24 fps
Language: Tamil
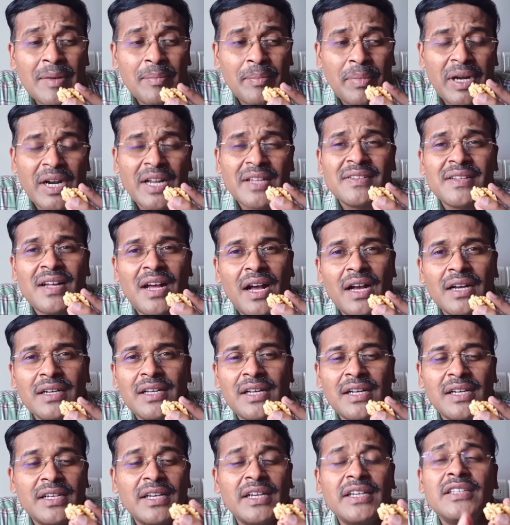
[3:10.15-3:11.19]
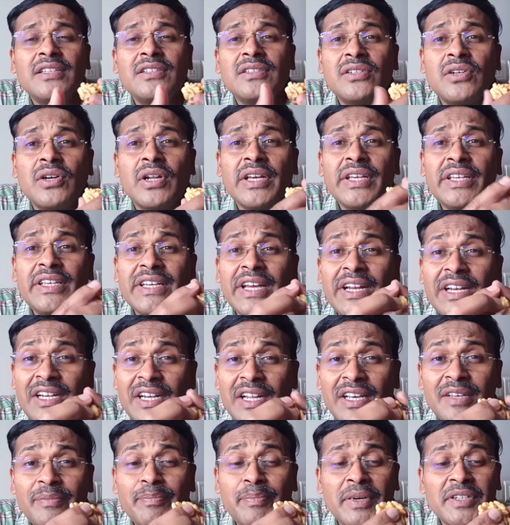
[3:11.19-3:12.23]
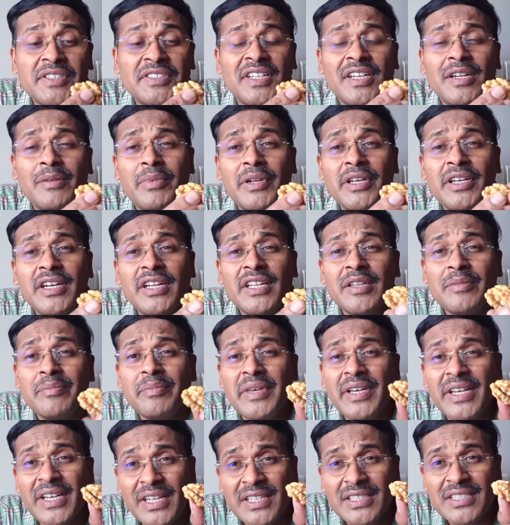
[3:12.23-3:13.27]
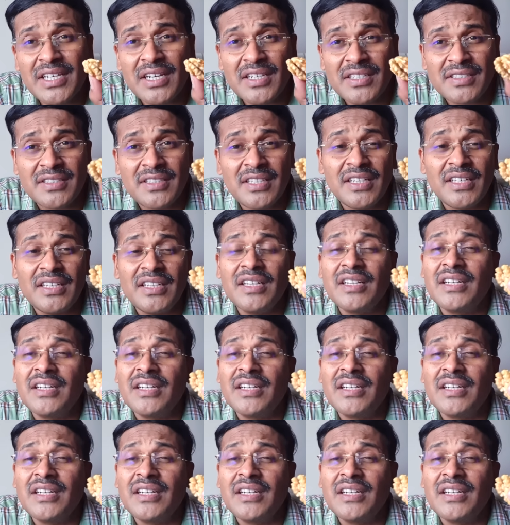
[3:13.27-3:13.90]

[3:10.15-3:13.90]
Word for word: பழச ஆக ஆக இதோட எண்ணெய் பசை அப்படிங்கிறது மிக ஜாஸ்தி